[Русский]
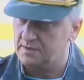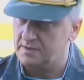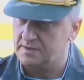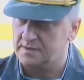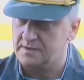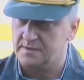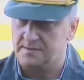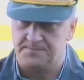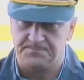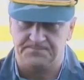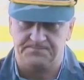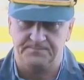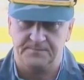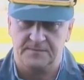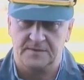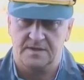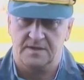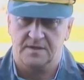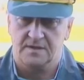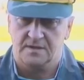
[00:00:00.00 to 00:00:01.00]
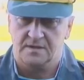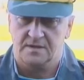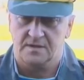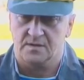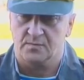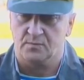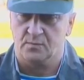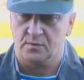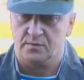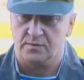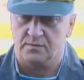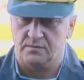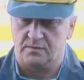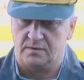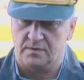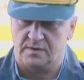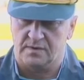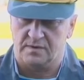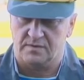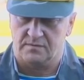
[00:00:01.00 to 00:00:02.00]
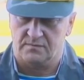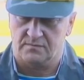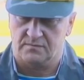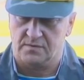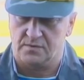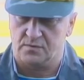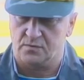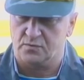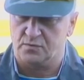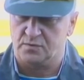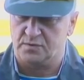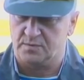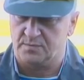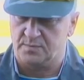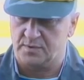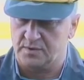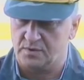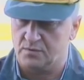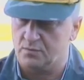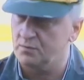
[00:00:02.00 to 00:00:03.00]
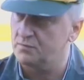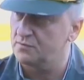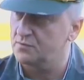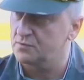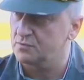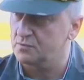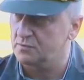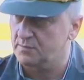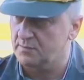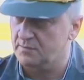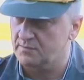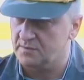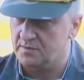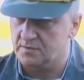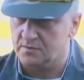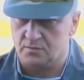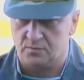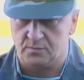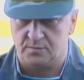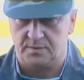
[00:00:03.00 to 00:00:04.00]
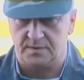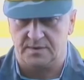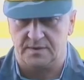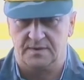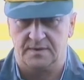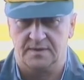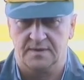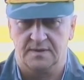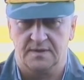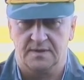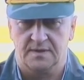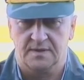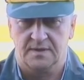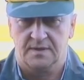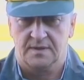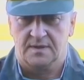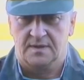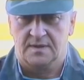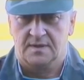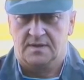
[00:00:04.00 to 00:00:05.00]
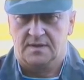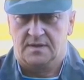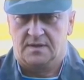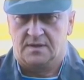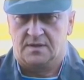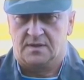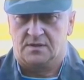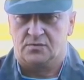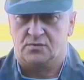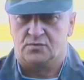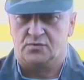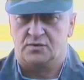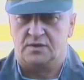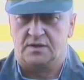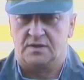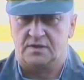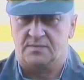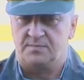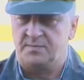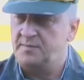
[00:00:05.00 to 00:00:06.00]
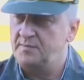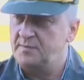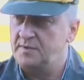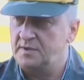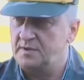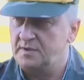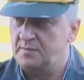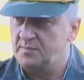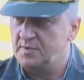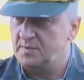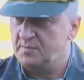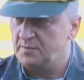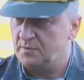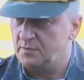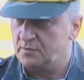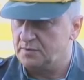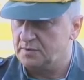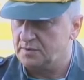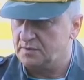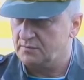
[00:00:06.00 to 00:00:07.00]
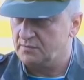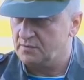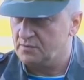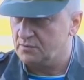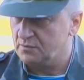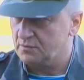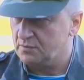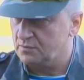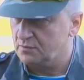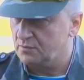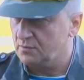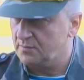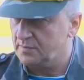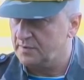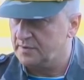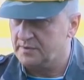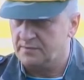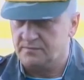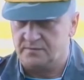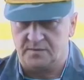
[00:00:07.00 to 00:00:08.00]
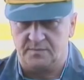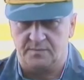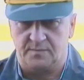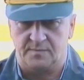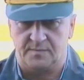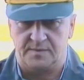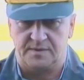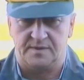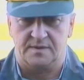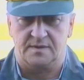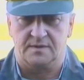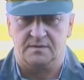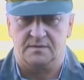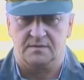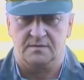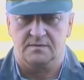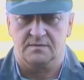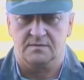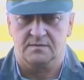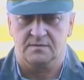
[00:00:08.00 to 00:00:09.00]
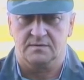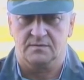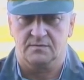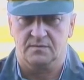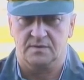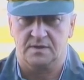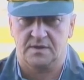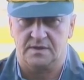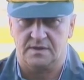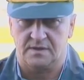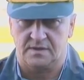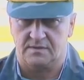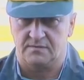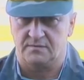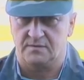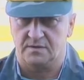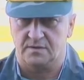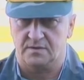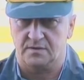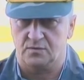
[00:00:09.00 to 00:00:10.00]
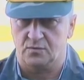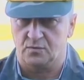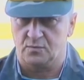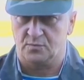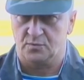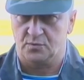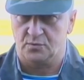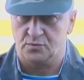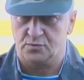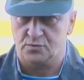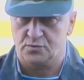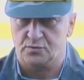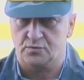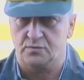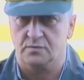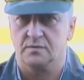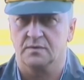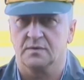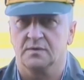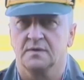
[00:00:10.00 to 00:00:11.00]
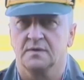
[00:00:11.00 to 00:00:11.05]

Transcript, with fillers: авиация, использовались воздушно-поисковые штурмовые группы, осуществлялось применение беспилотных авиационных комплексов типа «Москит», Велась разведка днем и ночью.